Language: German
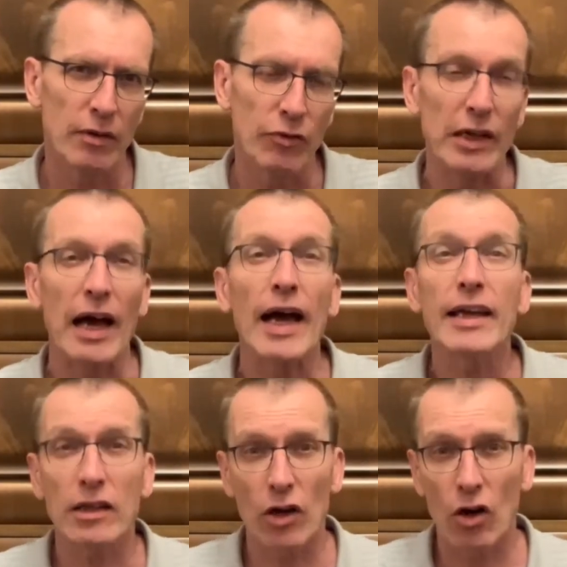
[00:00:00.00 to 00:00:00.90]

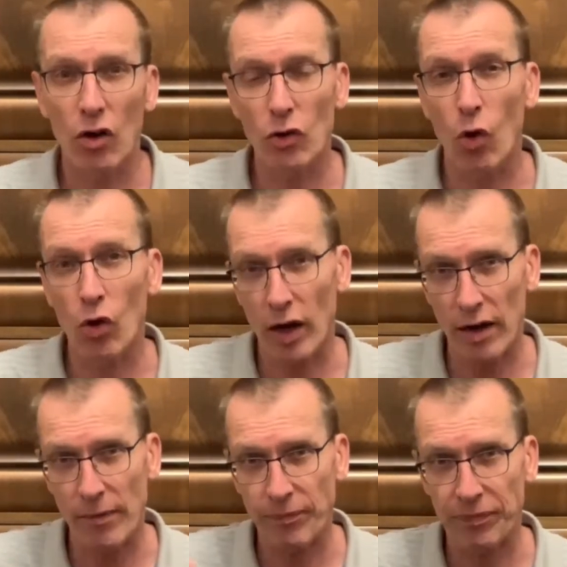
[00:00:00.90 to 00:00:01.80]
vielleicht da noch
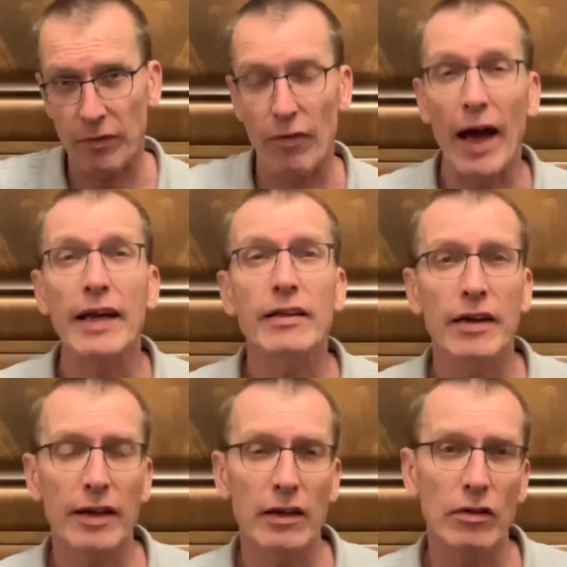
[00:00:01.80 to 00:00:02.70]
äh,
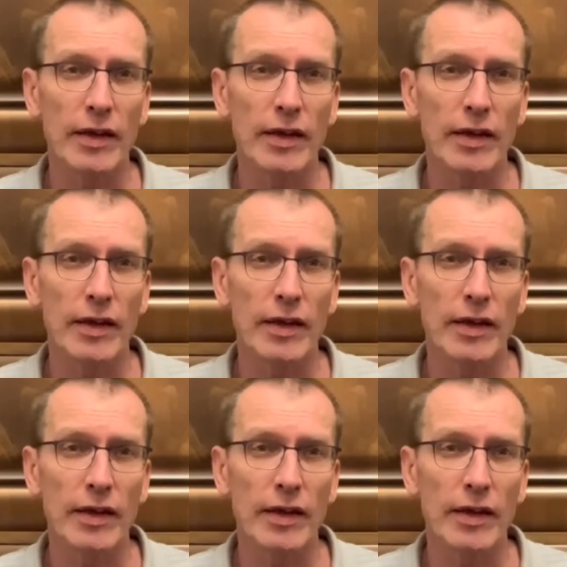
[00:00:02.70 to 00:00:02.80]
weitere